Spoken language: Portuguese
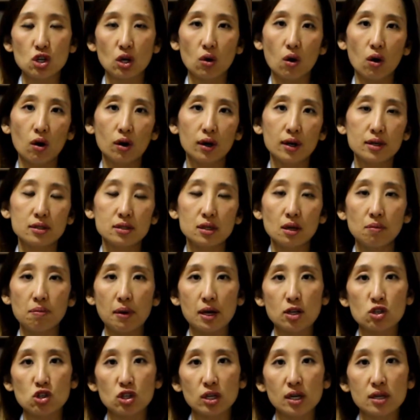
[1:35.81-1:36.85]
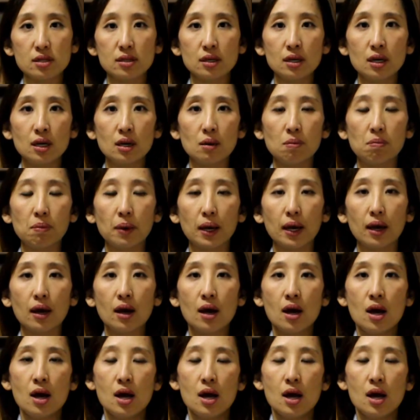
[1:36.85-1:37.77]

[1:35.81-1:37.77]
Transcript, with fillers: coloca zíper, tira zíper.